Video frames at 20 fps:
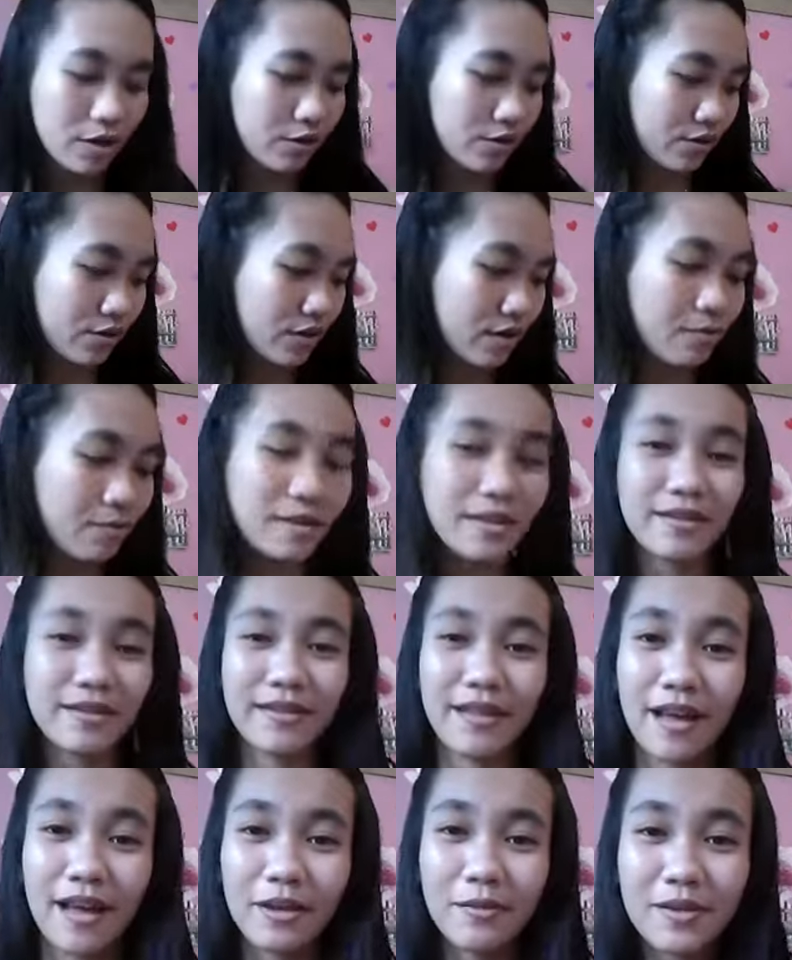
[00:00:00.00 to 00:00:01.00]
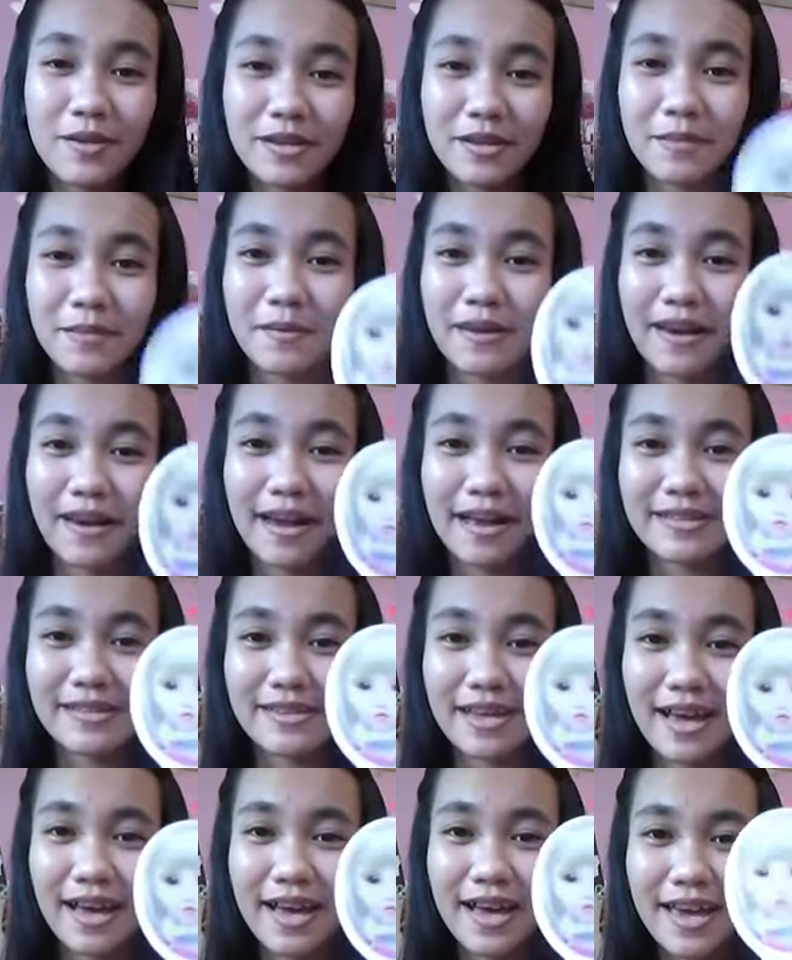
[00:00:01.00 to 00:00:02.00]
aduh ribet aku biasanya pakai
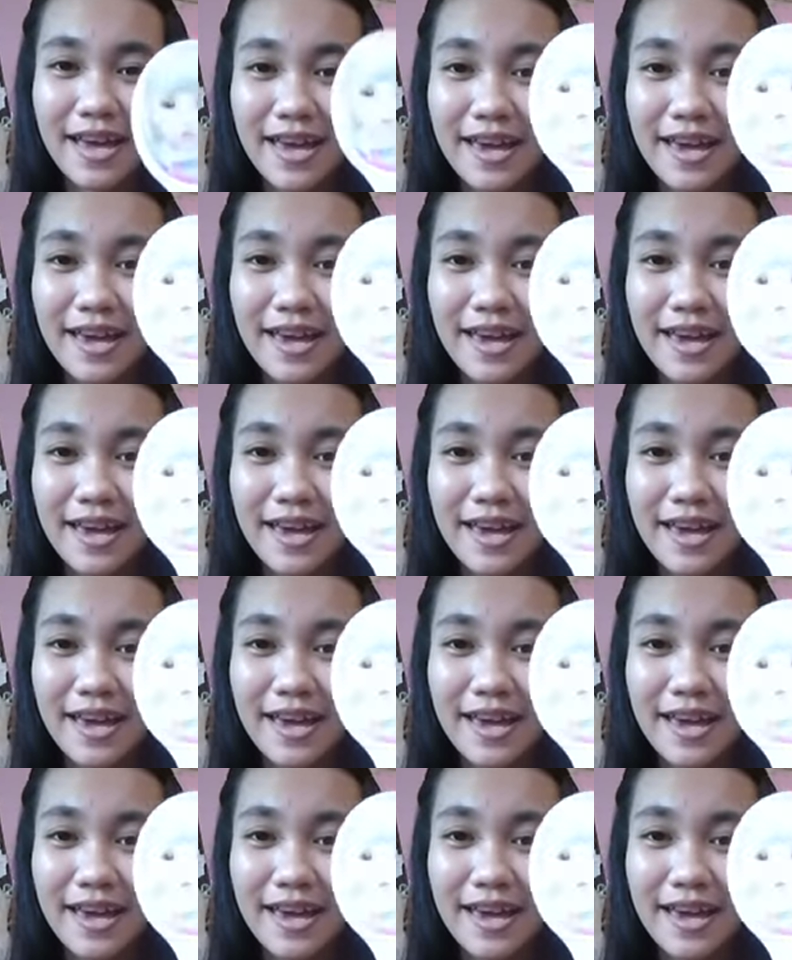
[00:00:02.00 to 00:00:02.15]
kaca